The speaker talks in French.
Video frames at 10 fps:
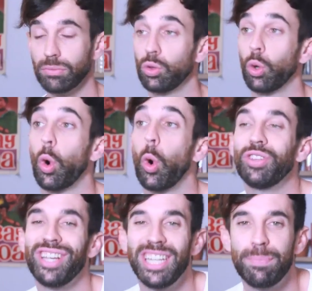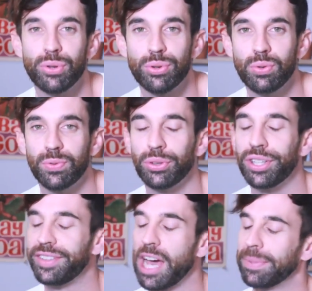Donc on ellipse souvent
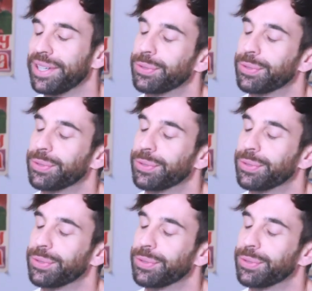des termes qui